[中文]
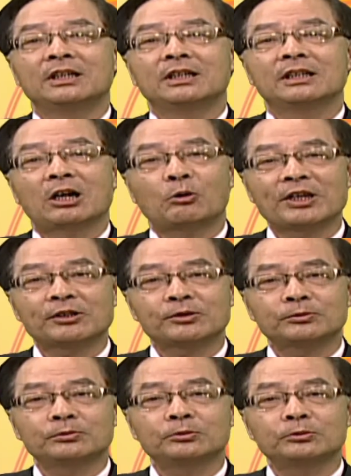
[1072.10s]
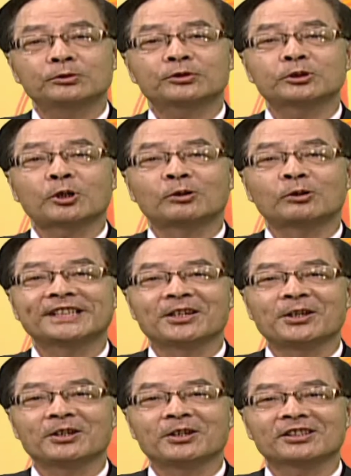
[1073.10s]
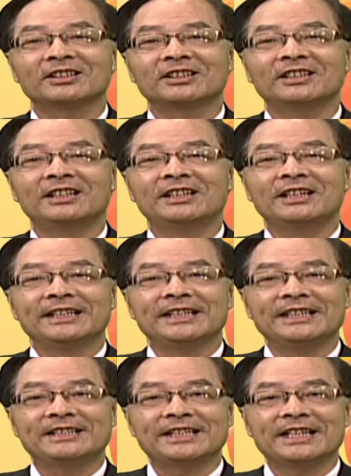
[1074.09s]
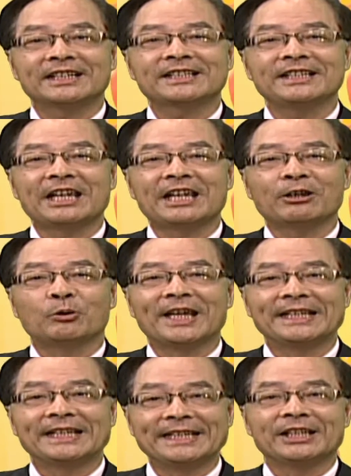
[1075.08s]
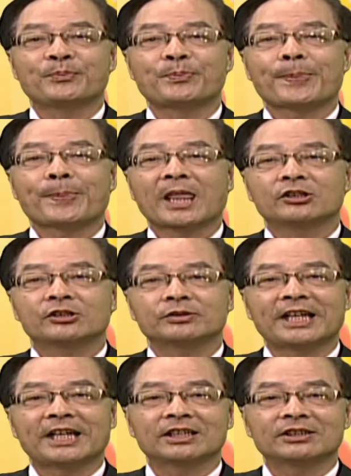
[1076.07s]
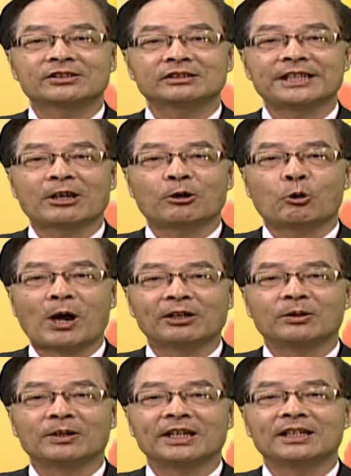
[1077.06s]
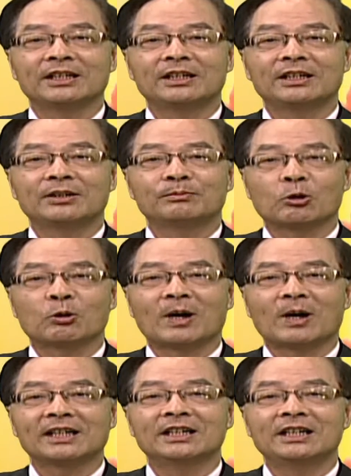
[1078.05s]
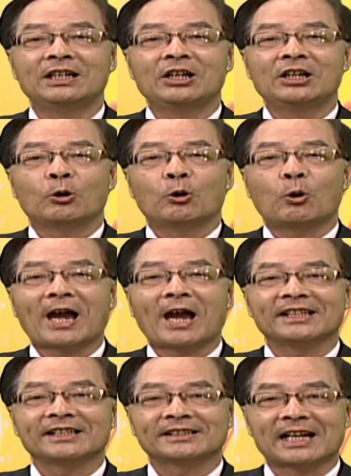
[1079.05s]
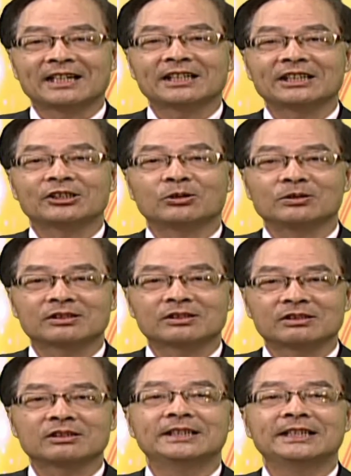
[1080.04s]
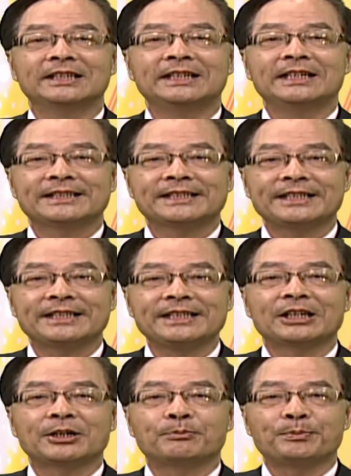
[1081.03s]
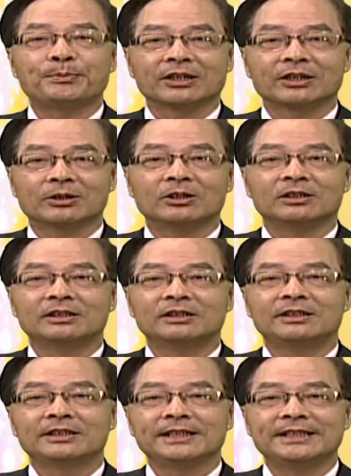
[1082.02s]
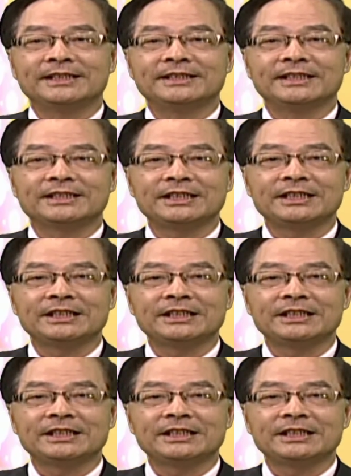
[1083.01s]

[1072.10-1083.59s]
那非诉非诉讼型律师，以经济类为例，主要的职业范围包括了外商的投资、企业的并购。以及企